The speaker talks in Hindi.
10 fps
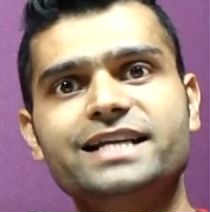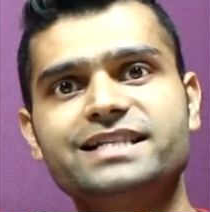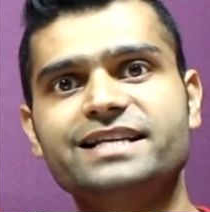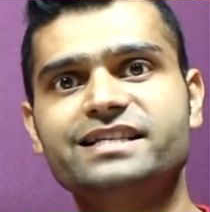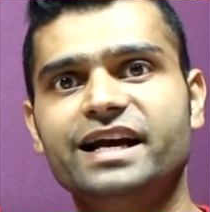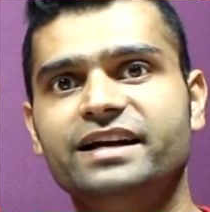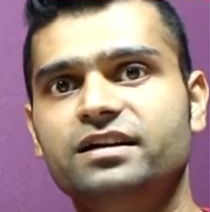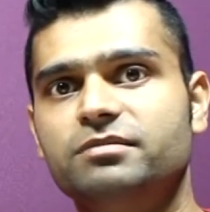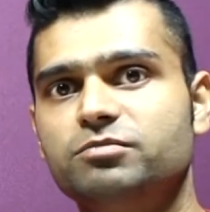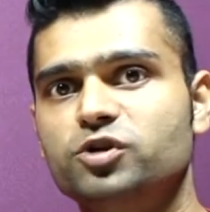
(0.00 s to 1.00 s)
एज आई सेड
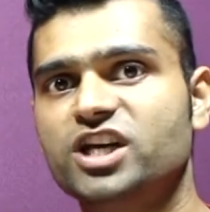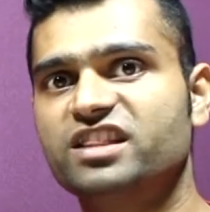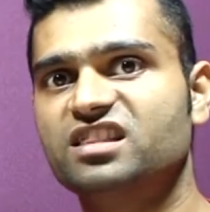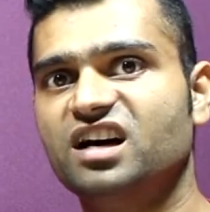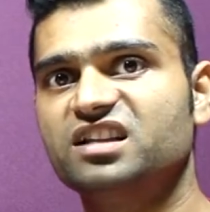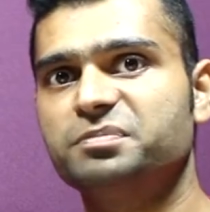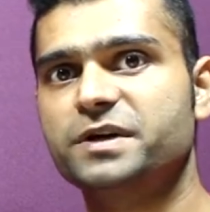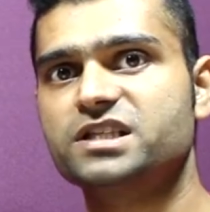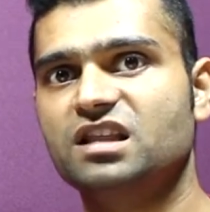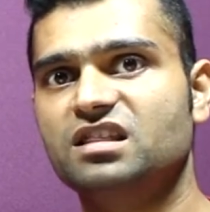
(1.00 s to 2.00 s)
मुझे दर्द
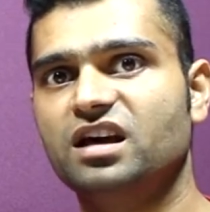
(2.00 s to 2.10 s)
पसंद